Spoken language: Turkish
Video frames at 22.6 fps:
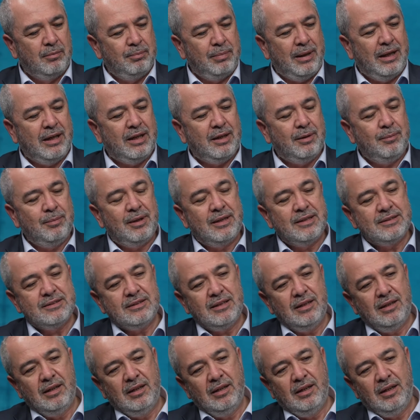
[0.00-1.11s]
Belki biraz
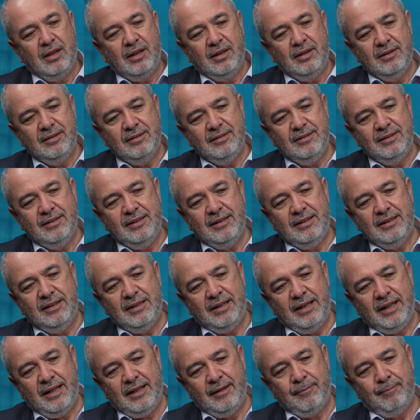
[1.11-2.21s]
Allah'ın
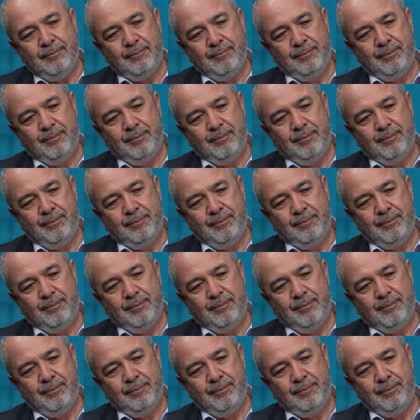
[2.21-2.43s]
dinine